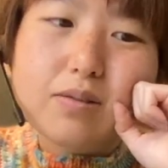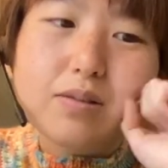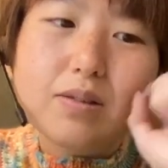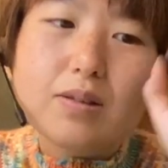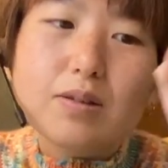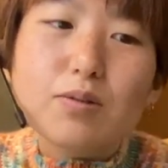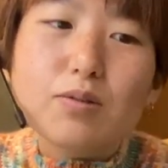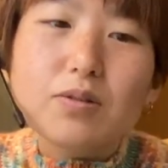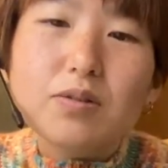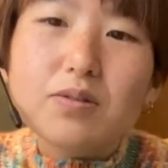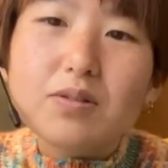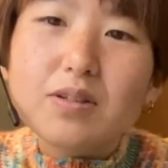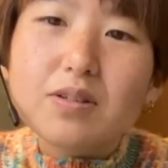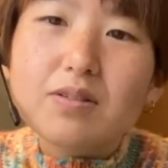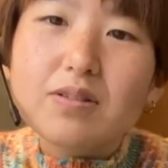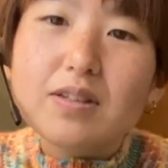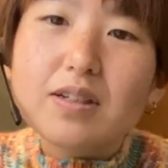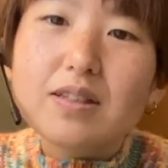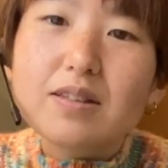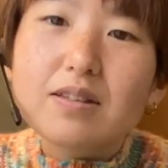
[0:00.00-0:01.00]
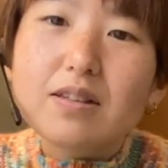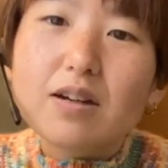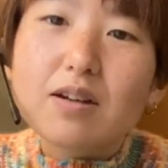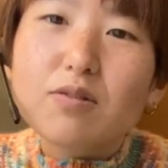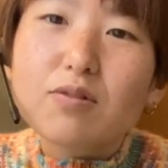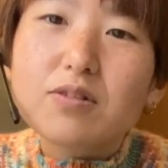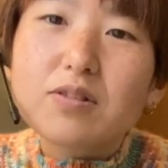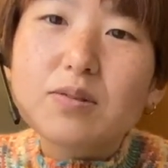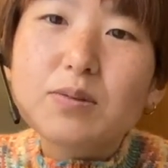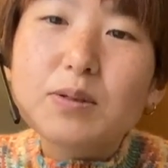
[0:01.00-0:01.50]
ね、この色だったら
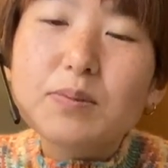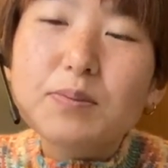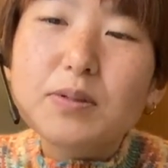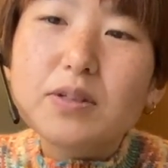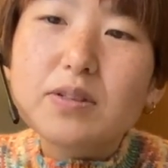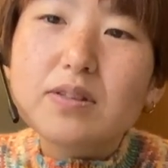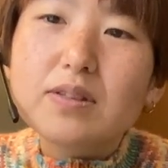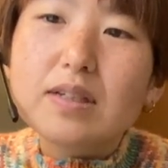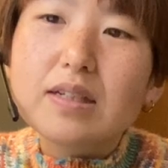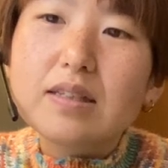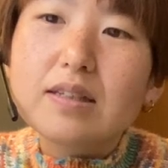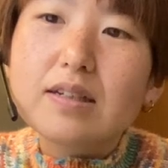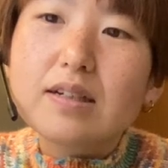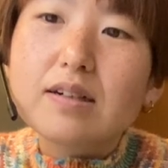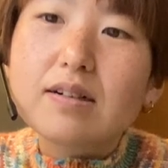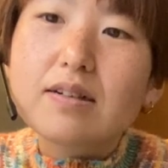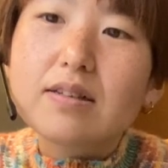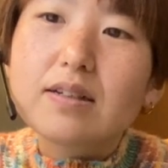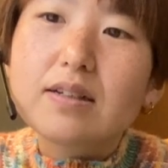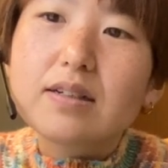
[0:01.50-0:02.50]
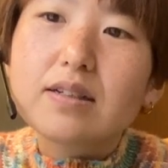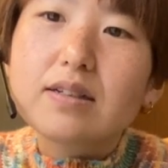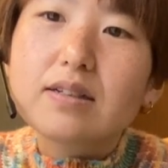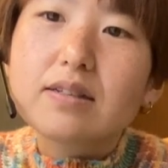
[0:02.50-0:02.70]
子供っぽくなんないかな